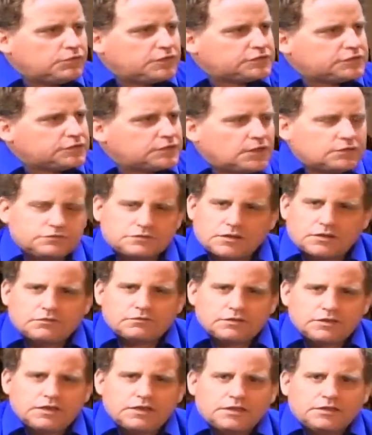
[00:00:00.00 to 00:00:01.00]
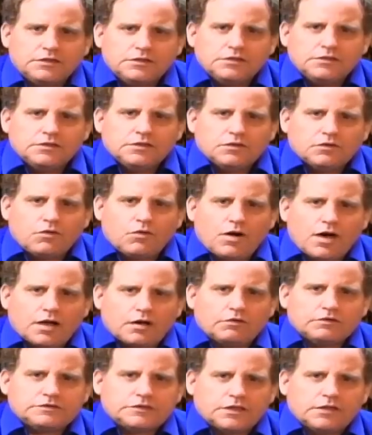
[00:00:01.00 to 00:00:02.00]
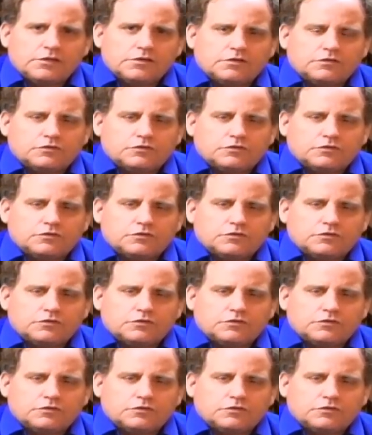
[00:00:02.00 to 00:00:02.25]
スティングハウスなどにこう払わされる